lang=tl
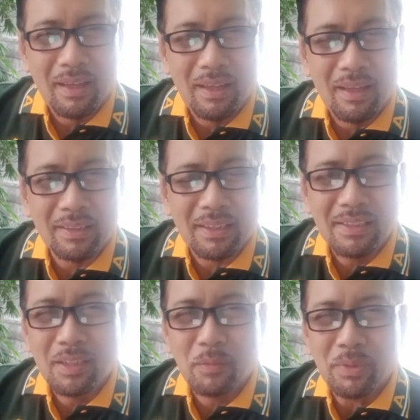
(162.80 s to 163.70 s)
At
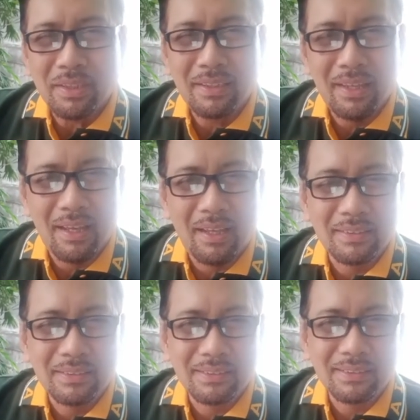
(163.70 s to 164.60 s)
tanggapin nila
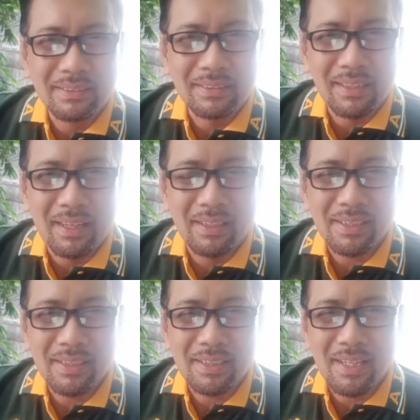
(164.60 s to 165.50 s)
ang
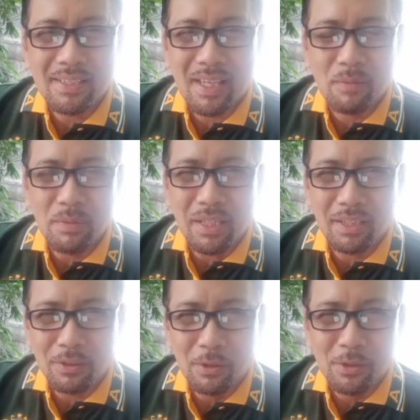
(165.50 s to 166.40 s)
sinasabi ng
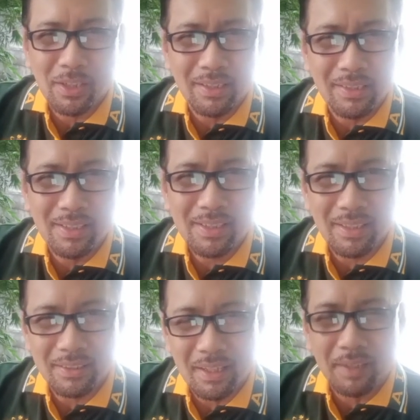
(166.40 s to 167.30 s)
Diyos sa kanyang salita.